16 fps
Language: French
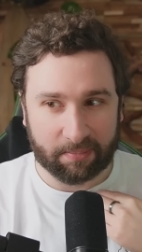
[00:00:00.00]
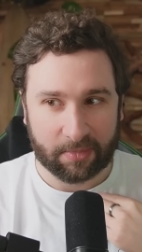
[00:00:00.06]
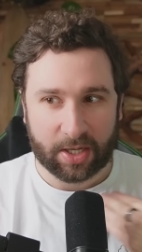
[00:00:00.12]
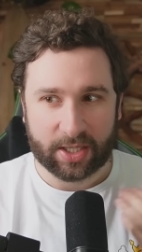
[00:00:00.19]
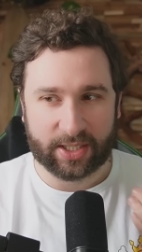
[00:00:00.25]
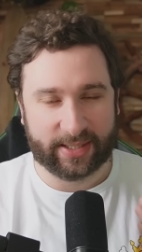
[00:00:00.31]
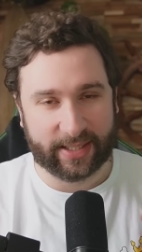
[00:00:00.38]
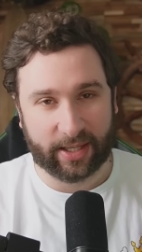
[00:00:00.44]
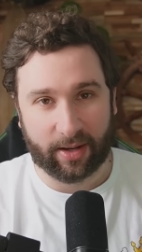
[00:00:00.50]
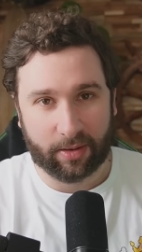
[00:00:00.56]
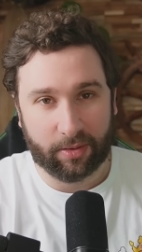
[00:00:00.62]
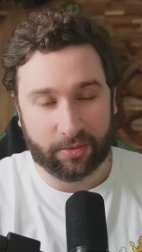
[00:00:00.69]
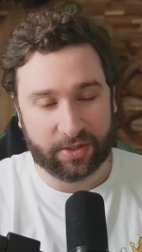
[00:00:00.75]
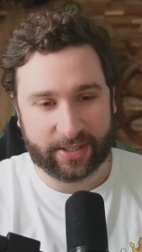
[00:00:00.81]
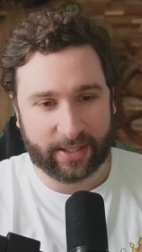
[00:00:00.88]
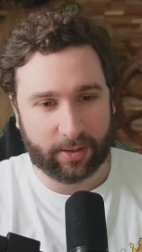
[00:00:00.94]
J'essaie
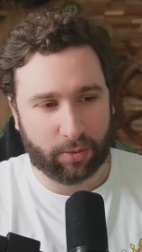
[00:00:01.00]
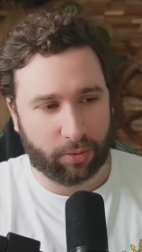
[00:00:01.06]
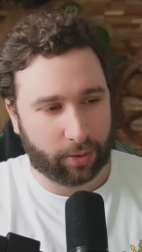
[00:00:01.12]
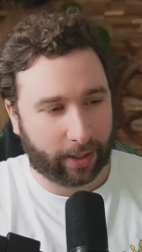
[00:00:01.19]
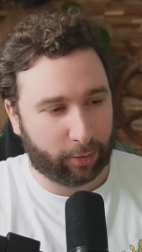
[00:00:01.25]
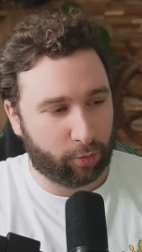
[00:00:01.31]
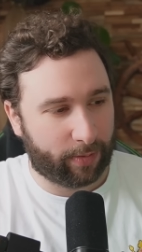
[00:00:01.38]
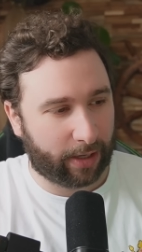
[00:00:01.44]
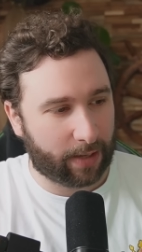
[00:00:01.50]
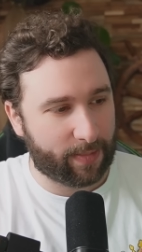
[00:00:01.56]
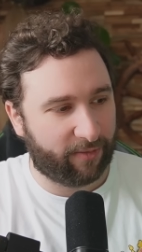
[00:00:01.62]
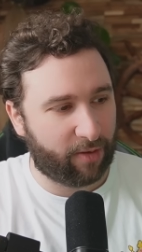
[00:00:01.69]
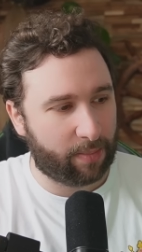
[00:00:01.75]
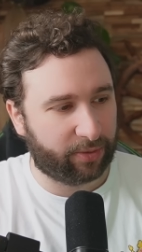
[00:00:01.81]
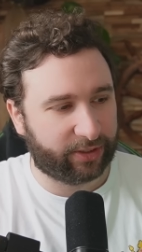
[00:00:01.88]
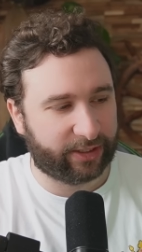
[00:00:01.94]
de, de, récupérer ma
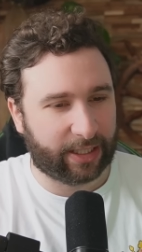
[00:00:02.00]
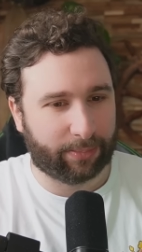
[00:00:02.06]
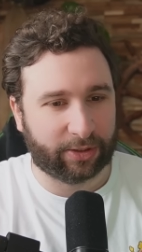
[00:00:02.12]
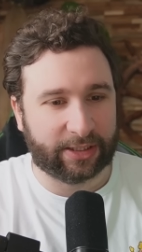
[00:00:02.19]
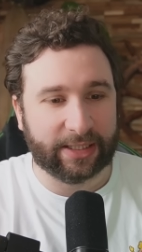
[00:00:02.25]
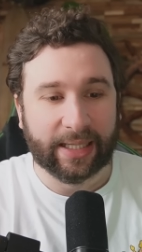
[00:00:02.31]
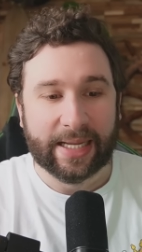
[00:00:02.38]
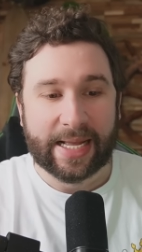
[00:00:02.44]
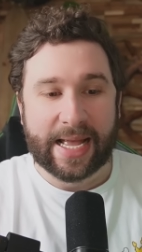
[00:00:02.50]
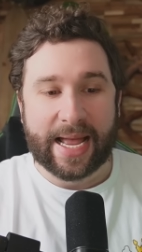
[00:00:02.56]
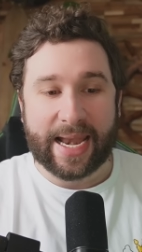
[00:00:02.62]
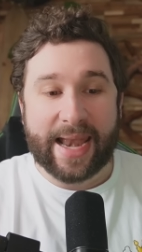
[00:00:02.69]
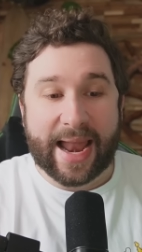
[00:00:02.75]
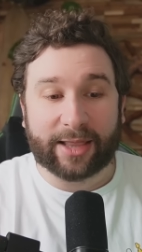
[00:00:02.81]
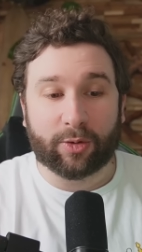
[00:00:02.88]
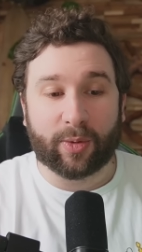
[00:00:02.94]
voix petit à petit.
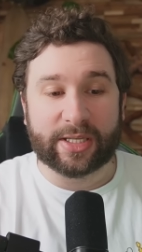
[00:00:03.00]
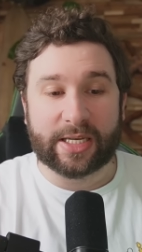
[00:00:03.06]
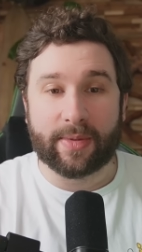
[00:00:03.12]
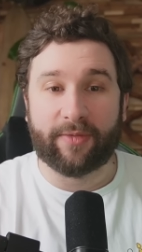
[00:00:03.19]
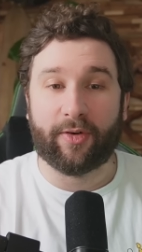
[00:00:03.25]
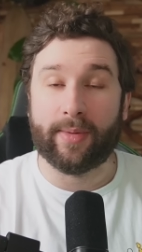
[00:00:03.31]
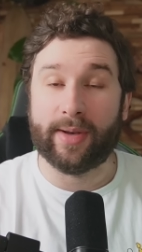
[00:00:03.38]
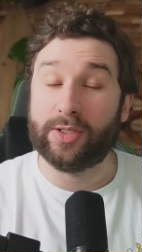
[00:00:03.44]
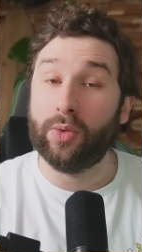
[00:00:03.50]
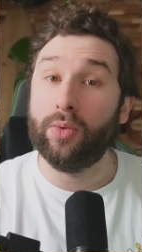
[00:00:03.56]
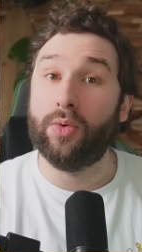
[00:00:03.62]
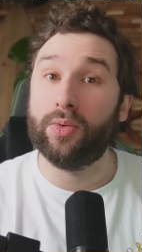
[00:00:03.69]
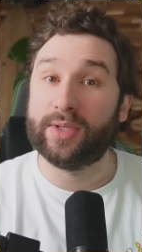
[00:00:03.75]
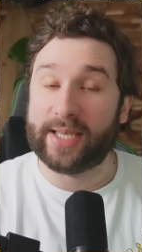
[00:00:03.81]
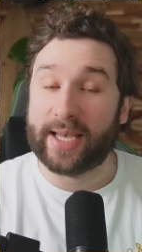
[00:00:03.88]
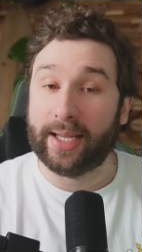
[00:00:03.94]
La troisième information
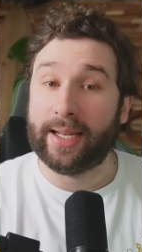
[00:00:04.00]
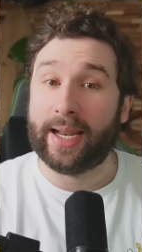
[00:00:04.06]
concerne